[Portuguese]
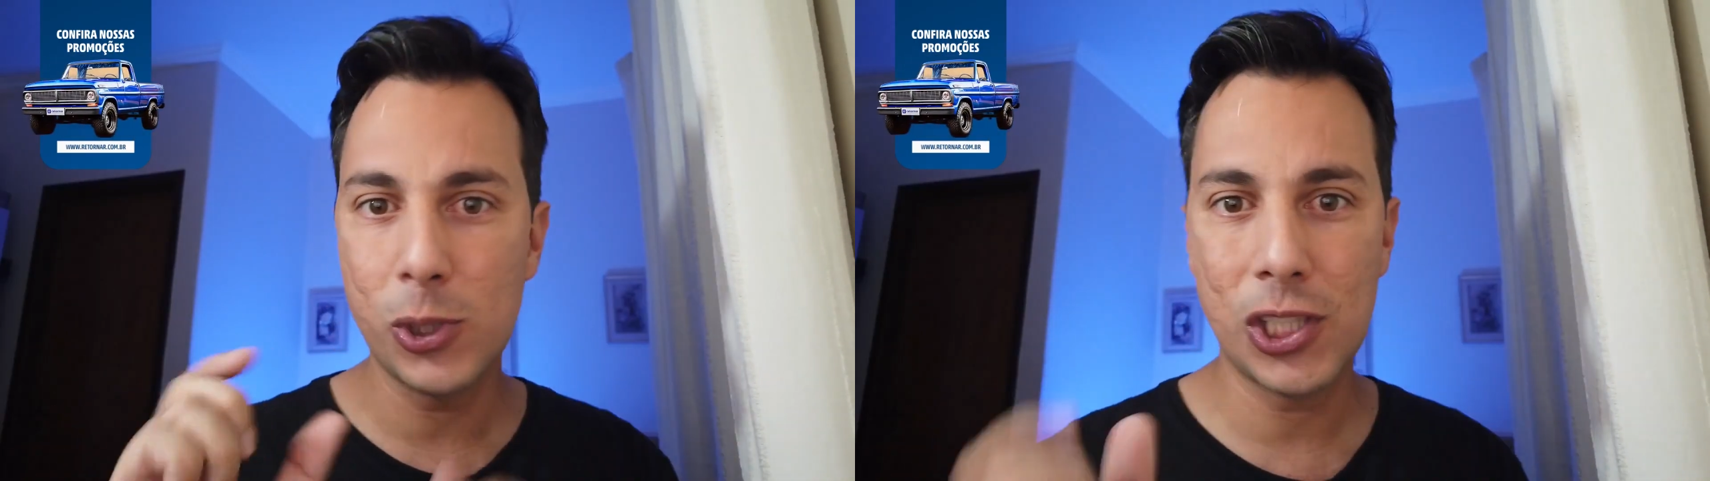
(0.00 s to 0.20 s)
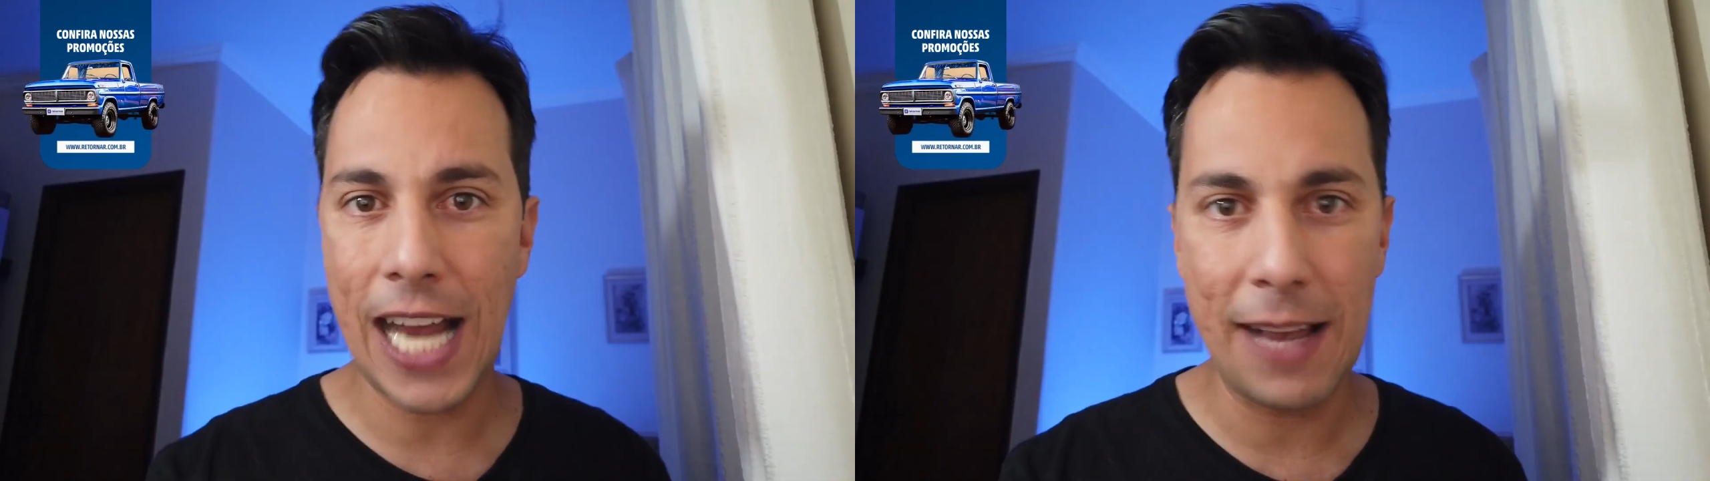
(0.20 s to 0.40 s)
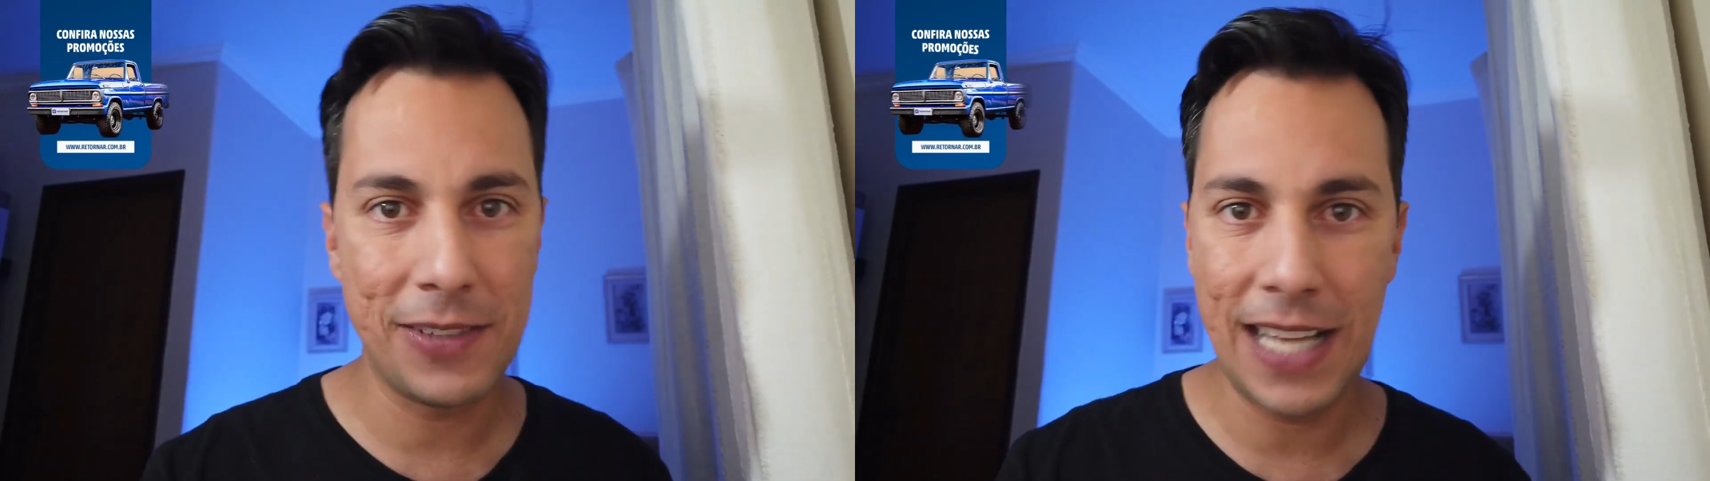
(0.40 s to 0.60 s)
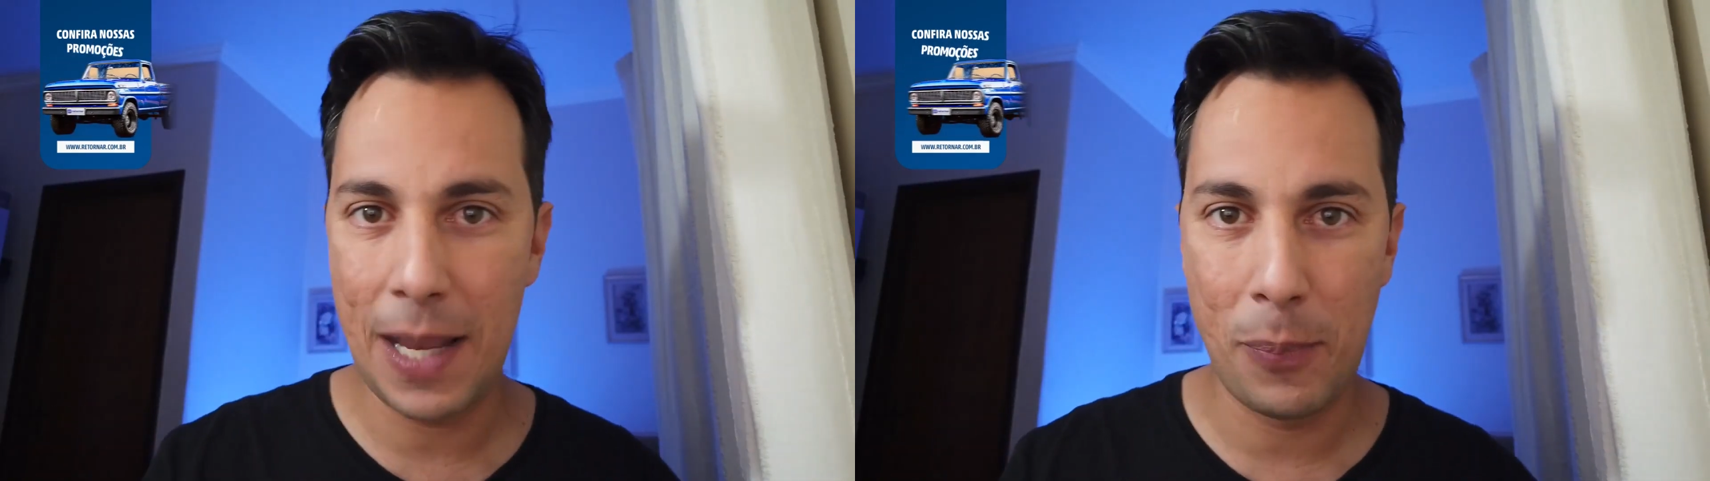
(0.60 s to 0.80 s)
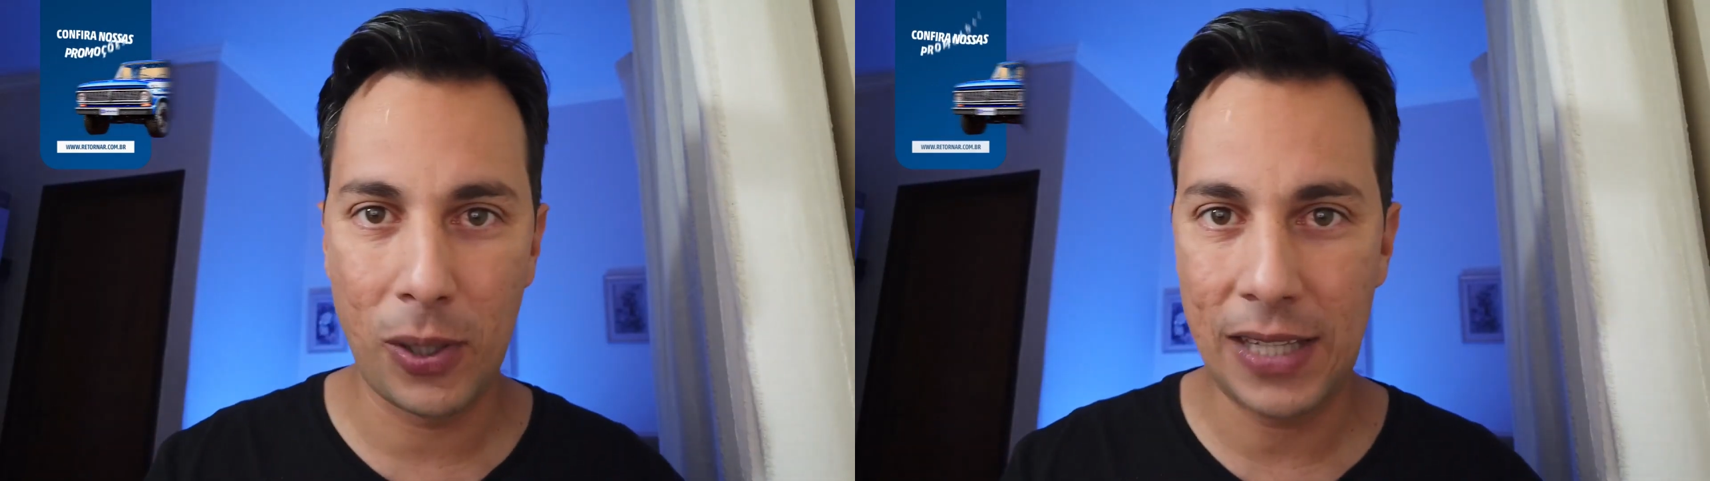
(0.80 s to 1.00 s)
chave da
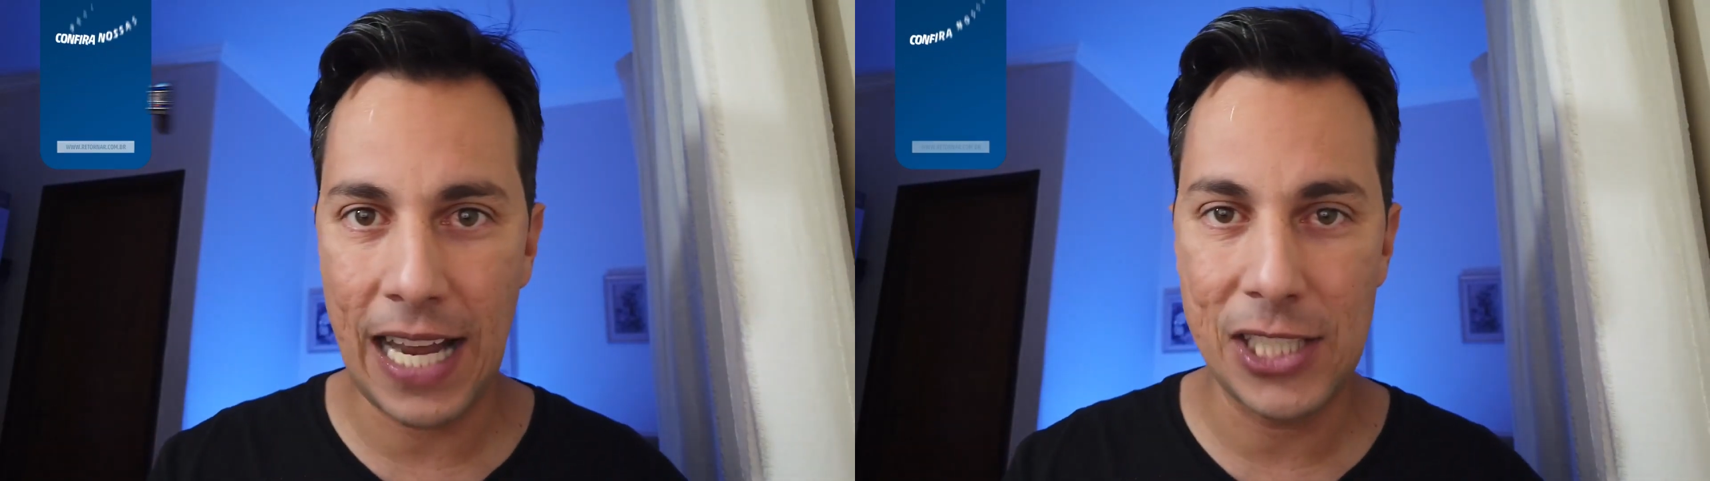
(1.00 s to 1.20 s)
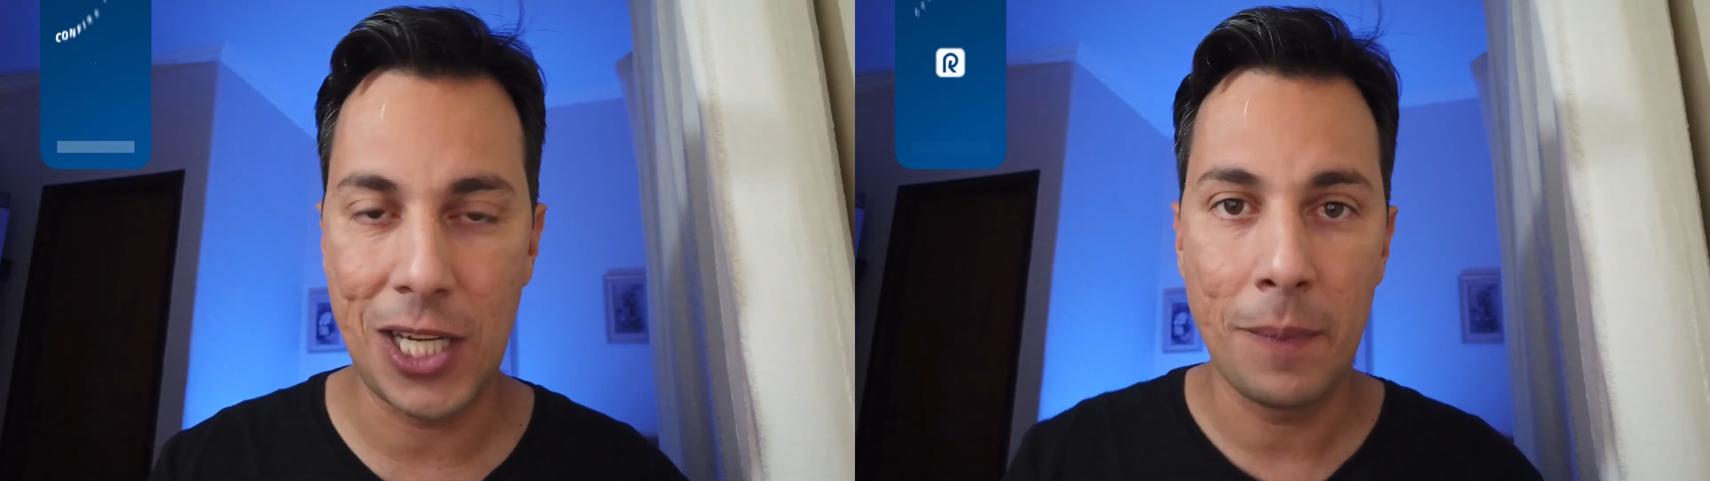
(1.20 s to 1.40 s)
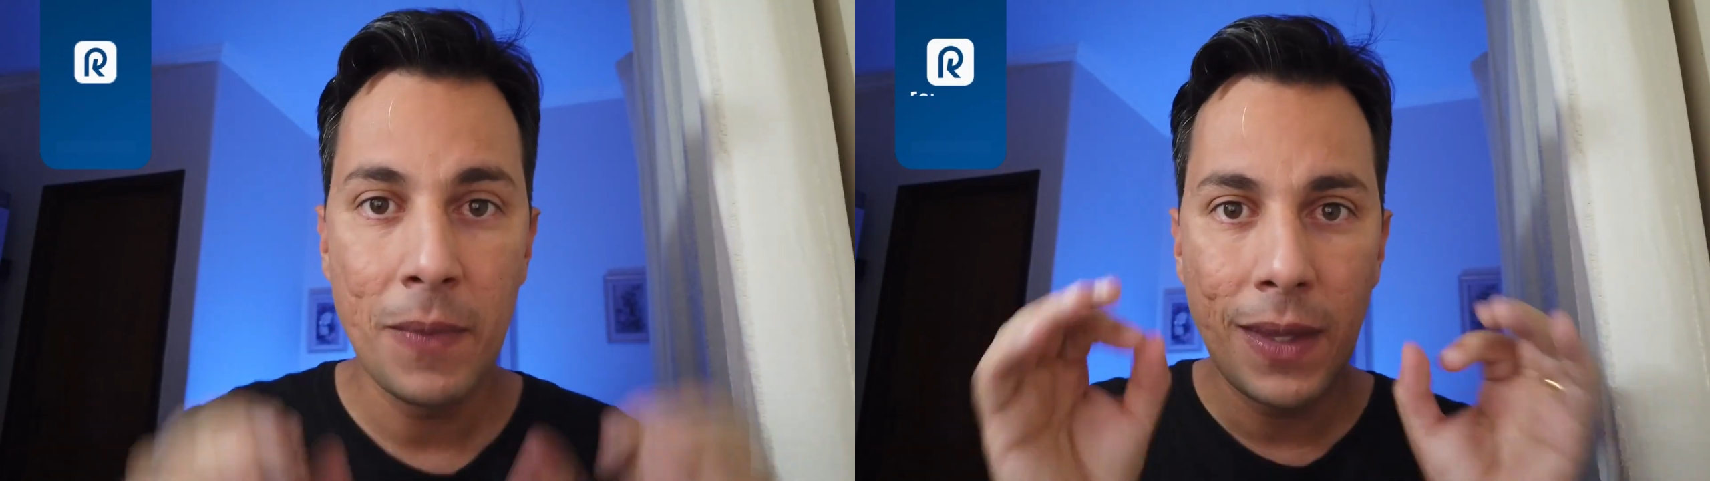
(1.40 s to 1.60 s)
reportagem.